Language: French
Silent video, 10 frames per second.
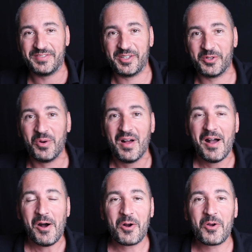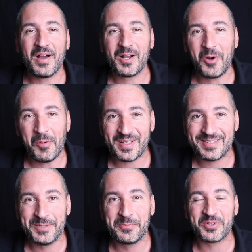la vidéo. Encore un grand
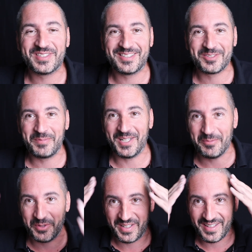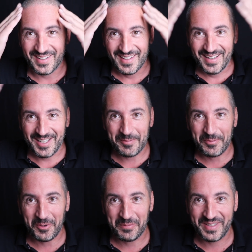merci pour ces 100 000 abonnés et
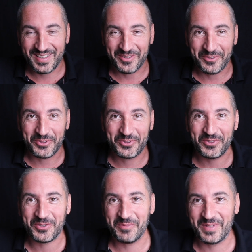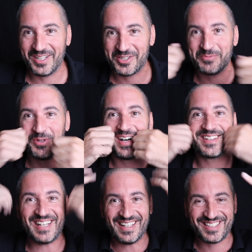promis aux 200 000, je me
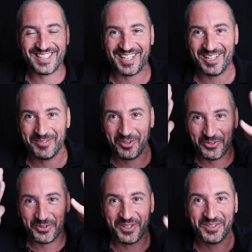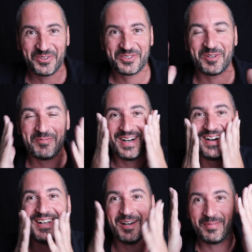rase intégralement de haut en
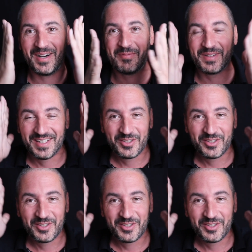bas, la barbe,